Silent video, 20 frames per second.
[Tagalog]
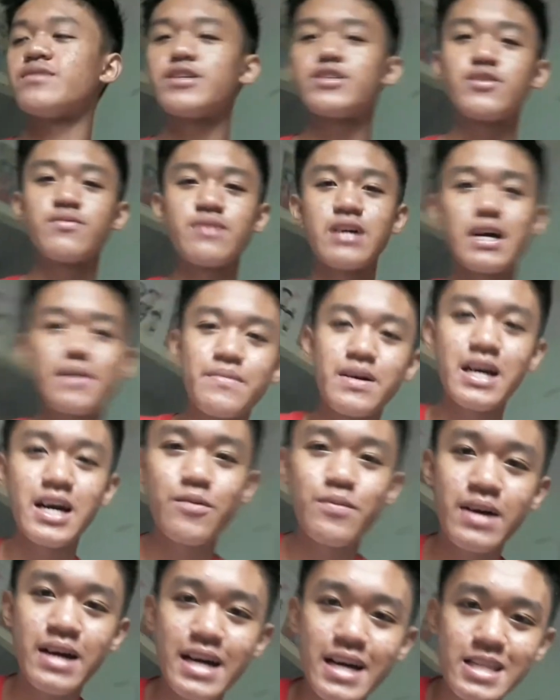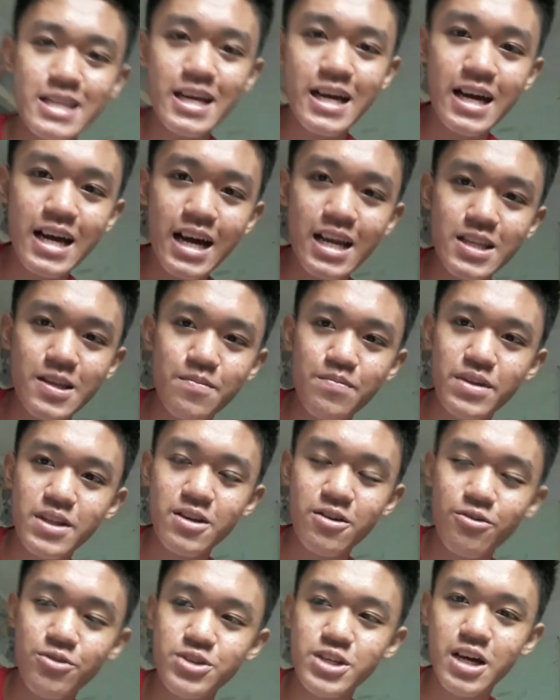Medyo mahaba-haba ata ang ating
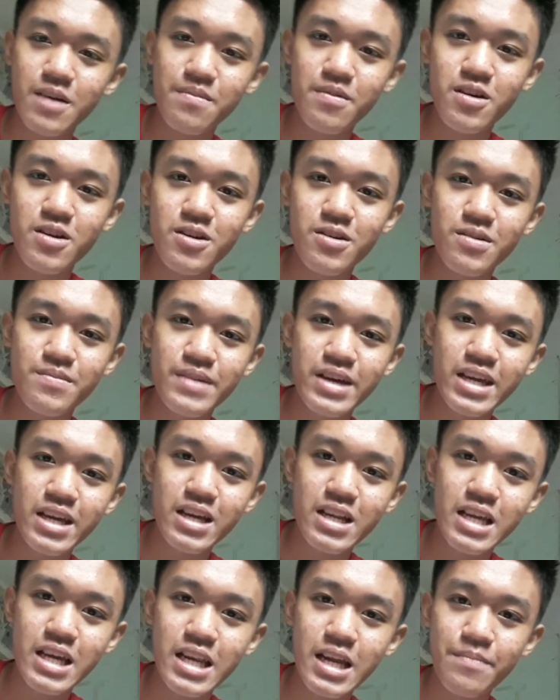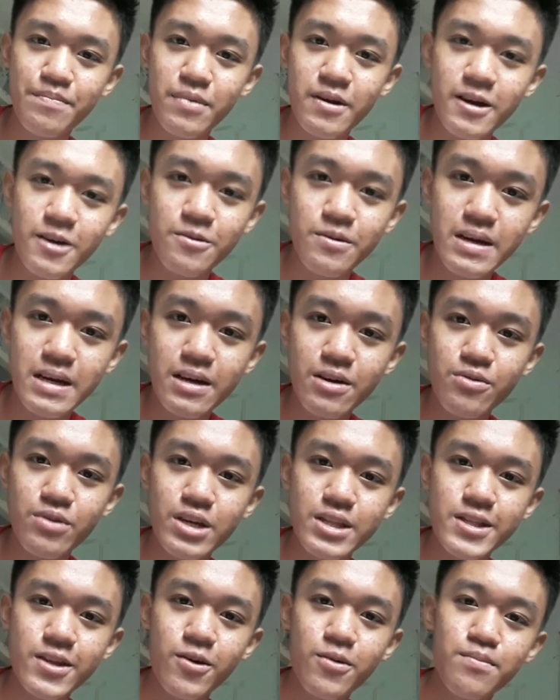pinag-usapan. No? Maikli, walang
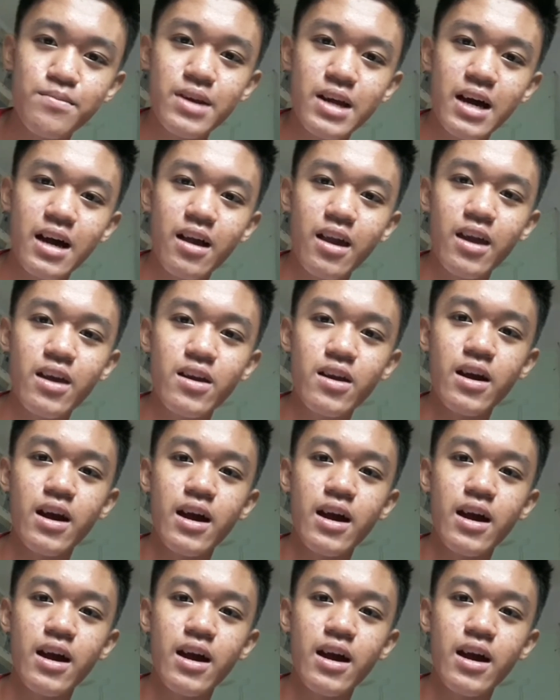kwenta kong vlogger.